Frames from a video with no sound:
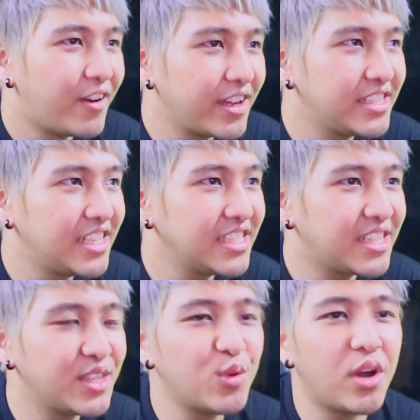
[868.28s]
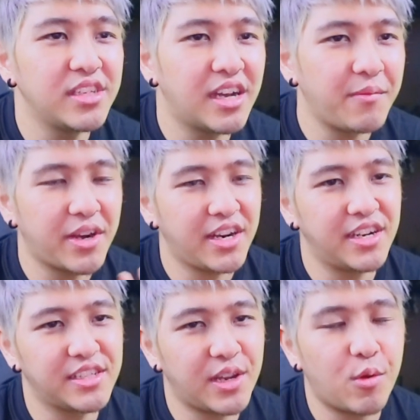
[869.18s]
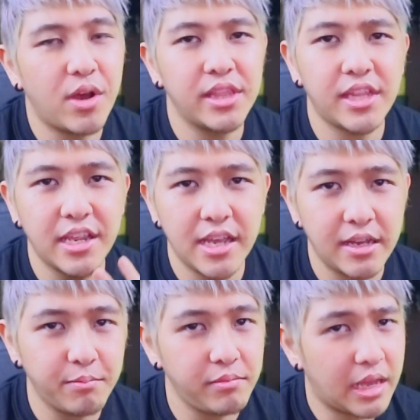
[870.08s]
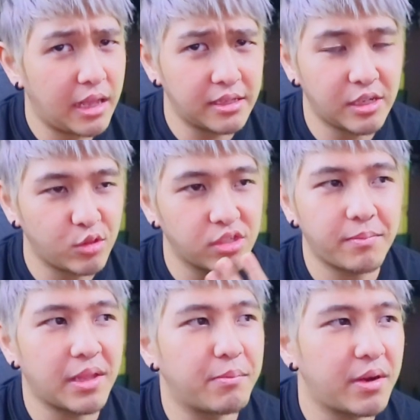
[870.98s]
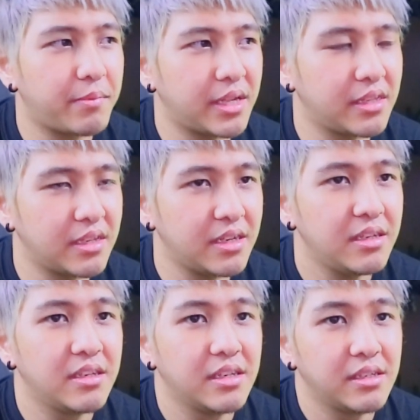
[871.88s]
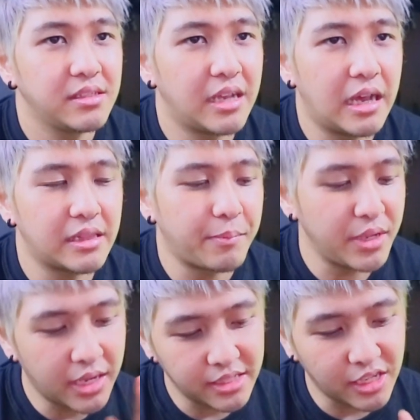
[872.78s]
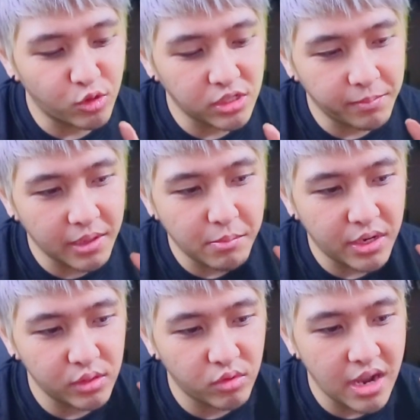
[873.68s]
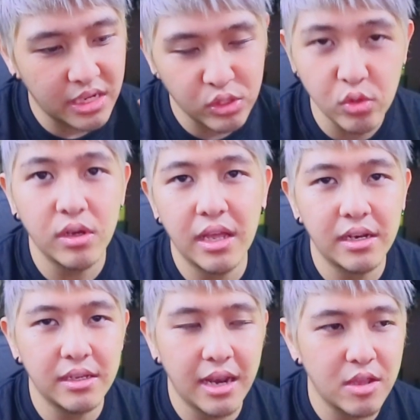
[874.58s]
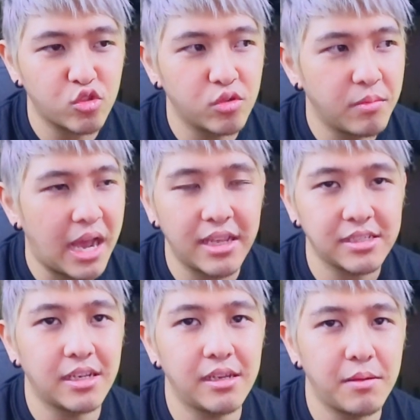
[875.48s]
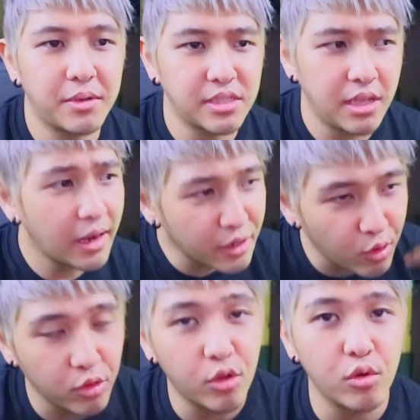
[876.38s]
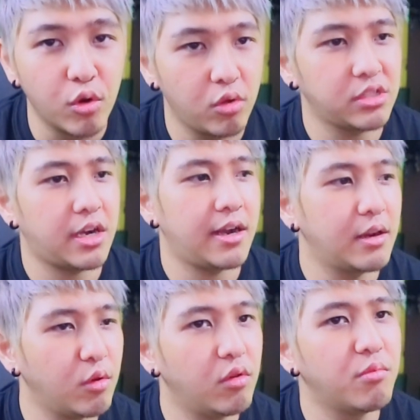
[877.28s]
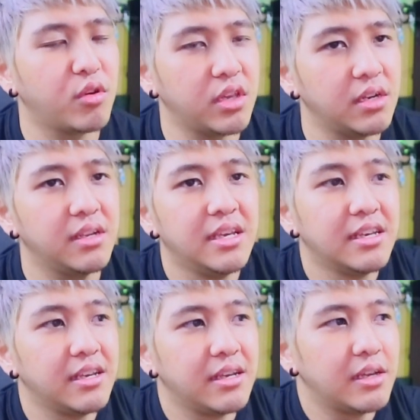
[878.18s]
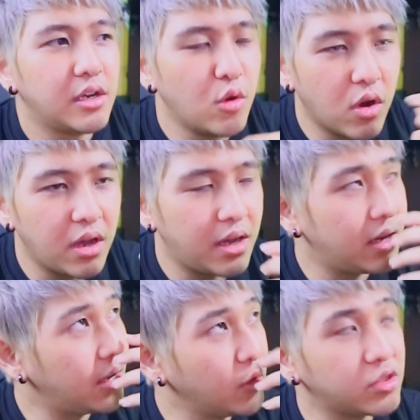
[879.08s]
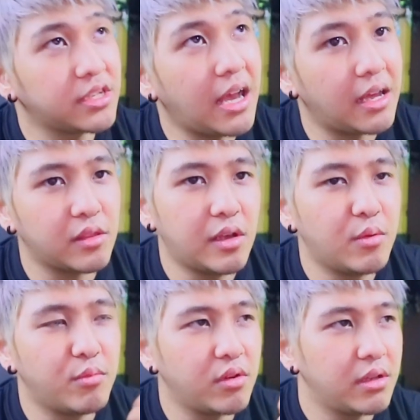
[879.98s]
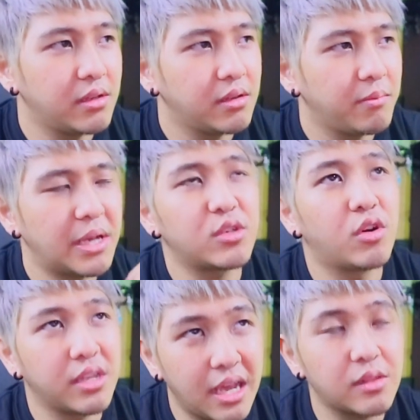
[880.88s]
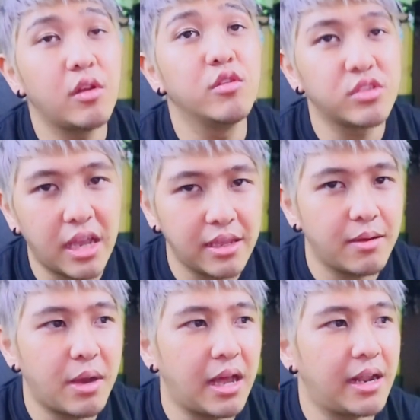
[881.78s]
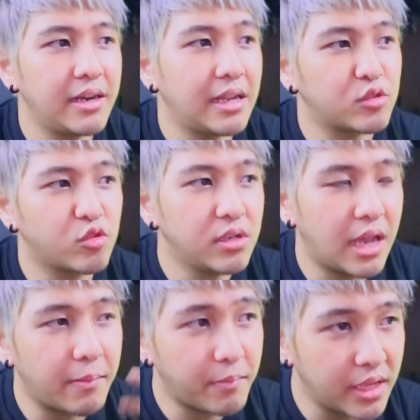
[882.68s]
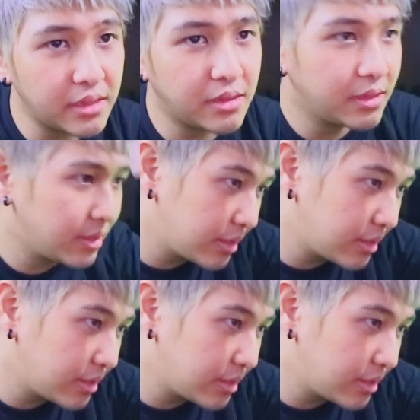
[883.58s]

Oke, jadi ditunggu aja Kamen Rider Zero One tayang tanggal 1 September berartinya. Nggak, tapi nggak 1 September itu langsung Anda langsung bahas ya. Yang pastinya Anda nonton dulu, cerna dulu mungkin dua uh, lusa atau besoknya atau lusa ya bakalan langsung diupdate